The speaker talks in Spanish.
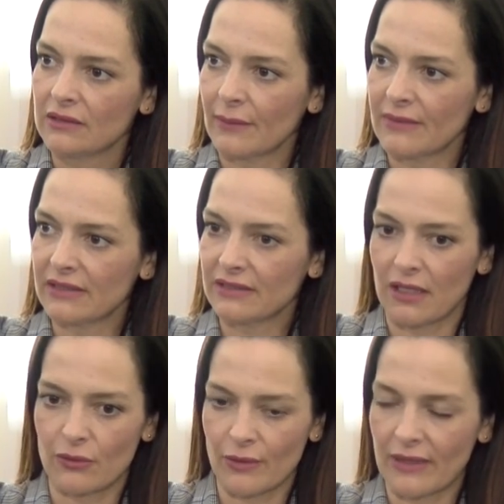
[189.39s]
también
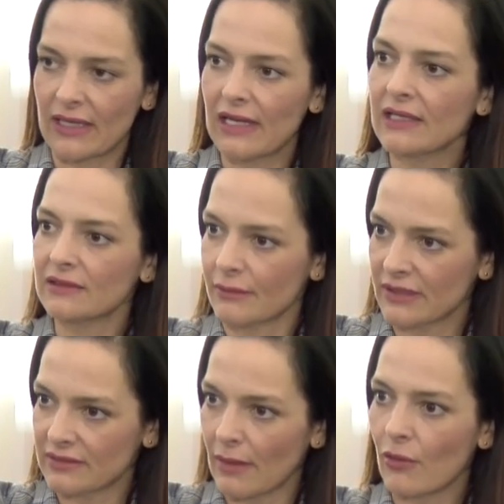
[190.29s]
está Nueva Canarias,
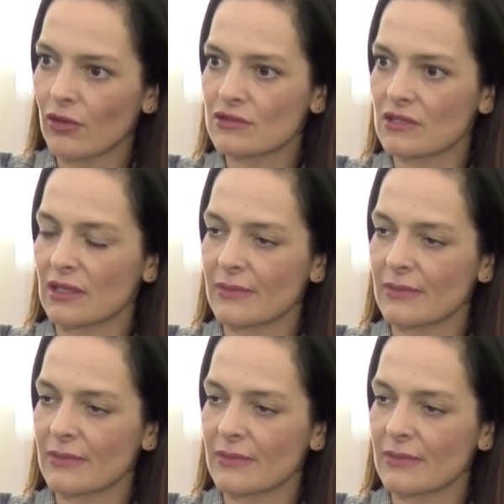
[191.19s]
también está Vox mm.